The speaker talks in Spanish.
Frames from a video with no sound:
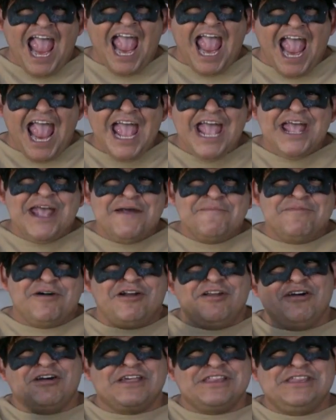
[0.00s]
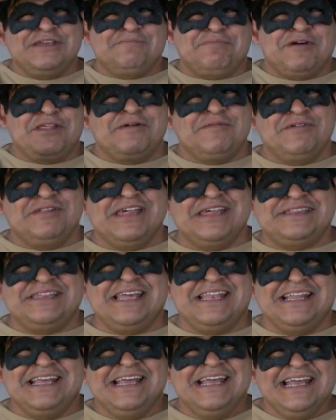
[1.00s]
Por pues lo que sí podemos
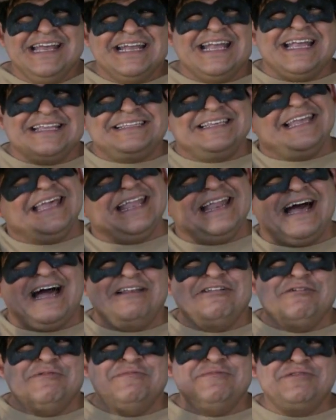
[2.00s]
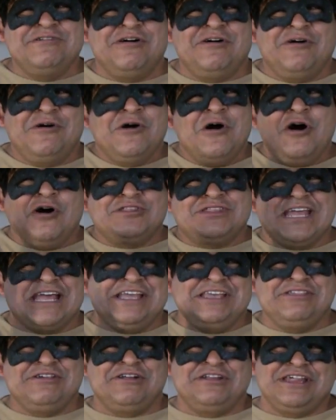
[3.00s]
decir, que sí era alumno o seguidor
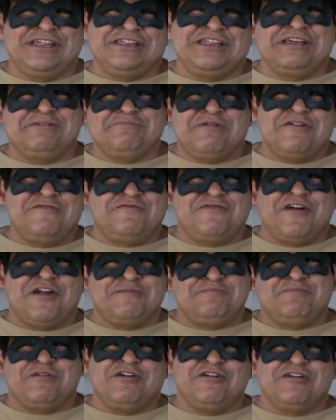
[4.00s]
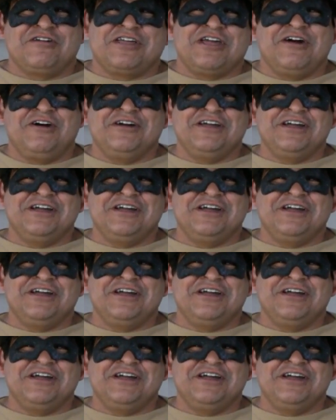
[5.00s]
de Sigmund Freud, por lo que oigo.